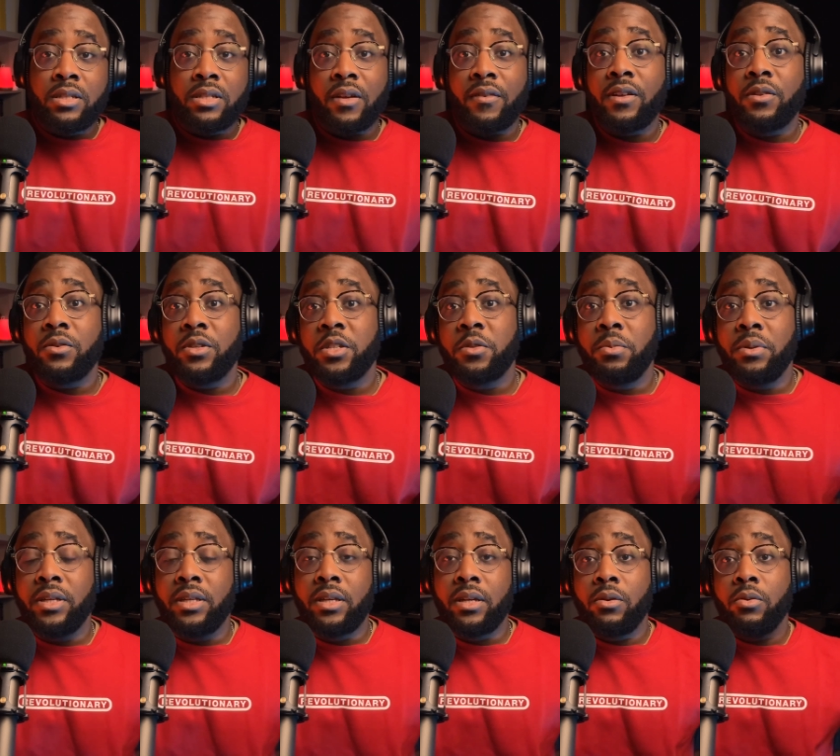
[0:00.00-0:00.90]
Ça va nous
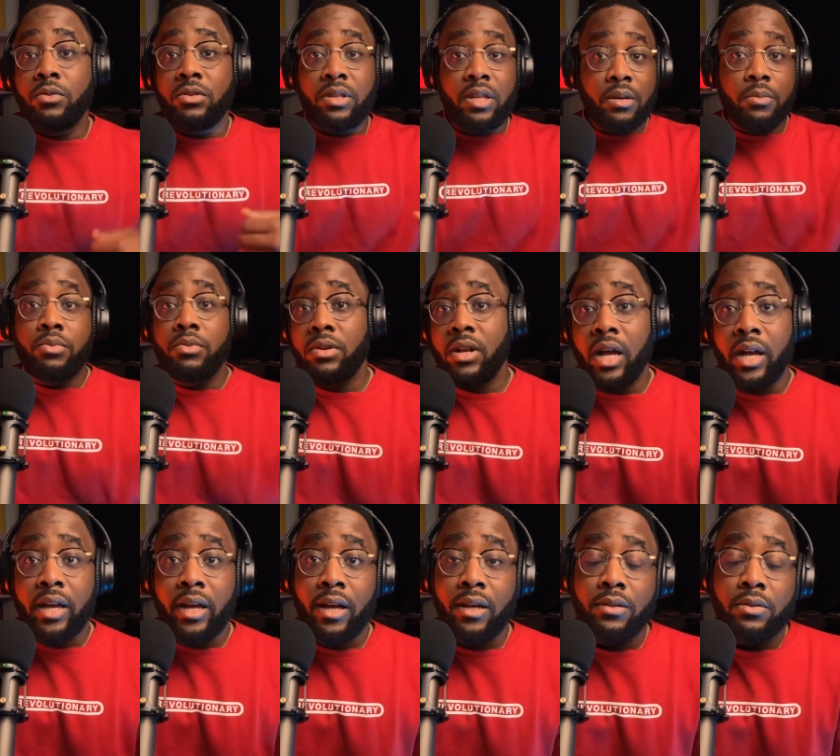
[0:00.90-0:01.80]
expliquer le début de la
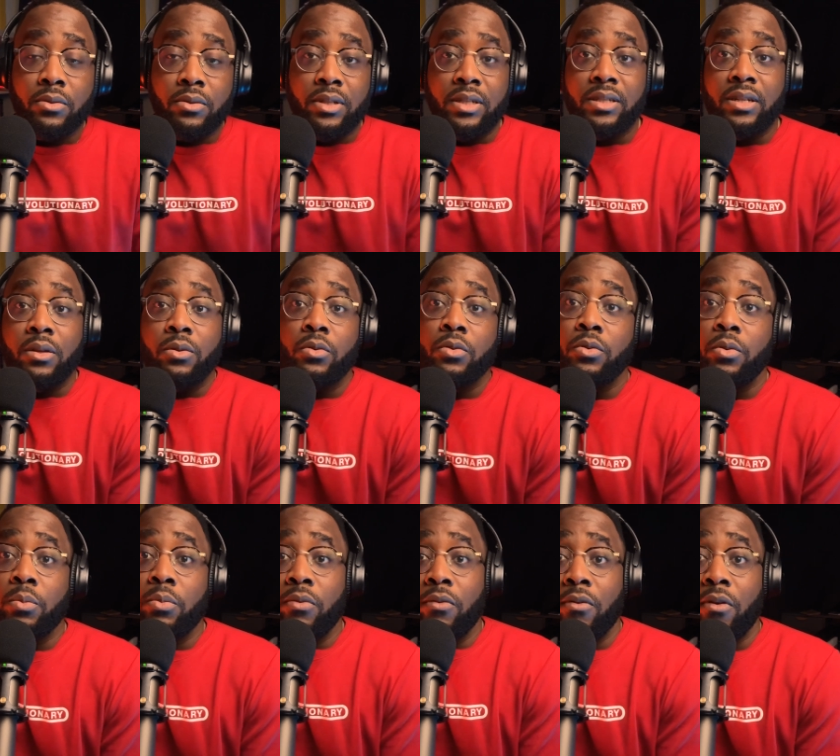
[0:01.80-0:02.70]
création des anneaux de
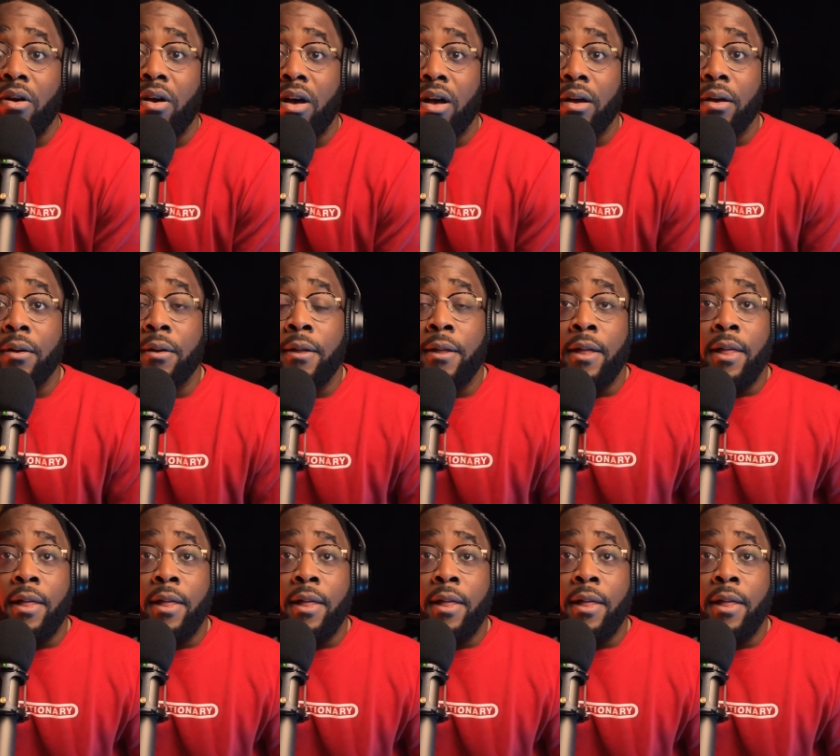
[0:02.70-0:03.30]
pouvoir.